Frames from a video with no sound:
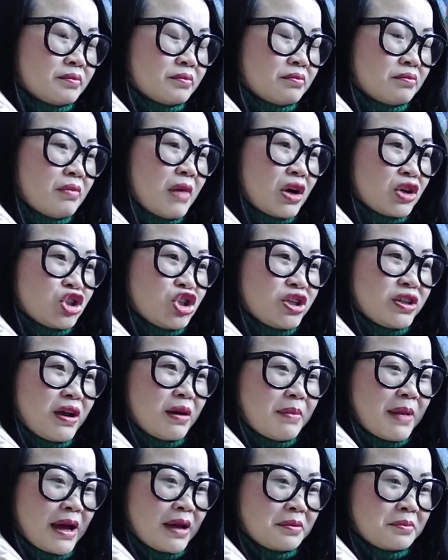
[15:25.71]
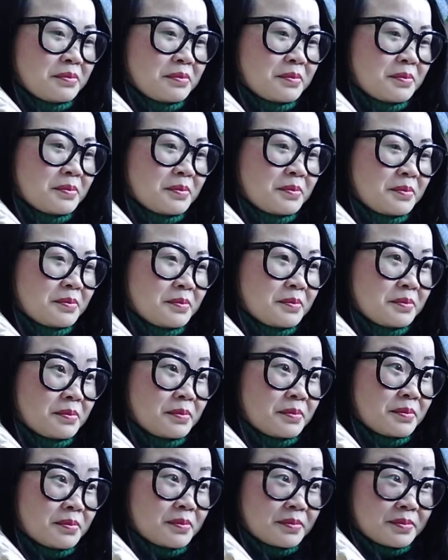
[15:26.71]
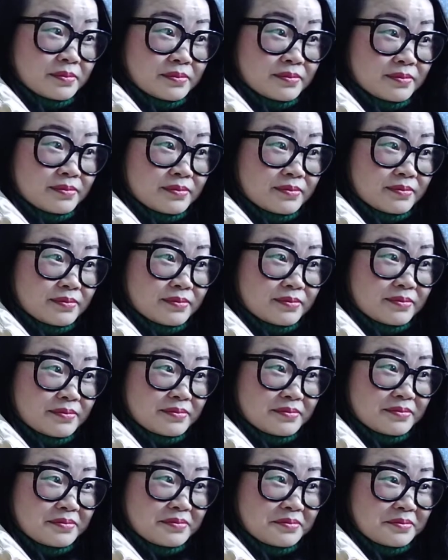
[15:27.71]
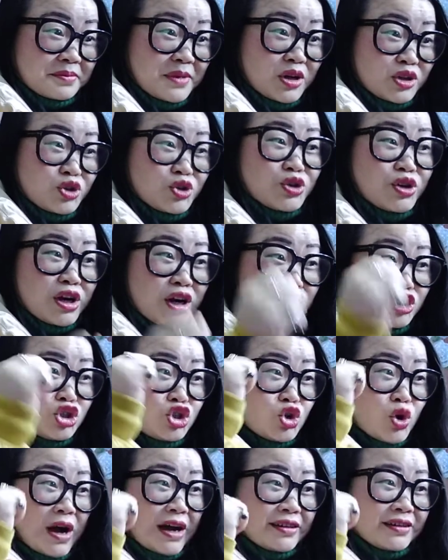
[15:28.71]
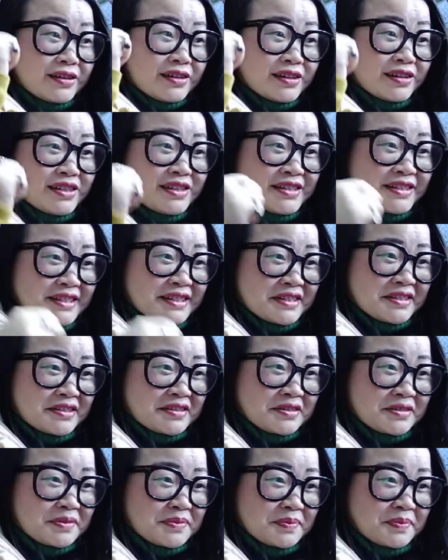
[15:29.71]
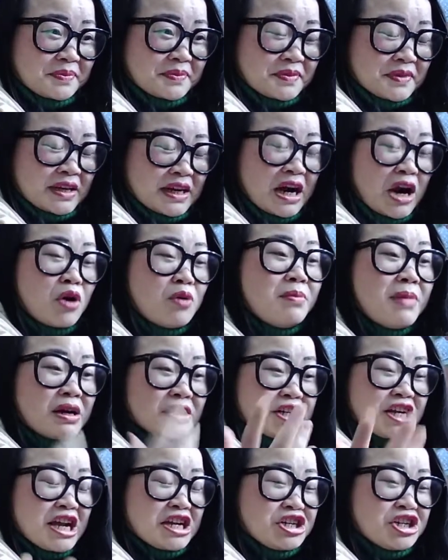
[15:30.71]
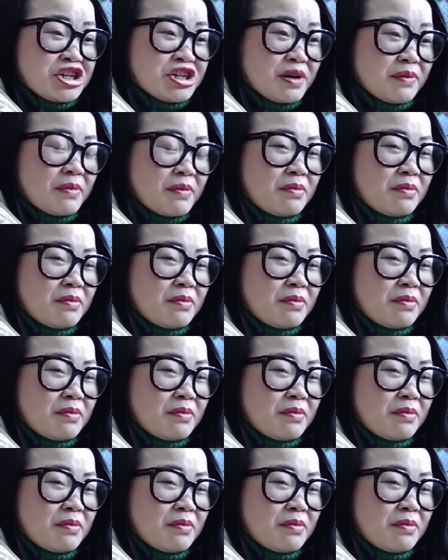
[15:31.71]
猛知道吧？猛猛猛就是很壮的意思，然后猛然是什么？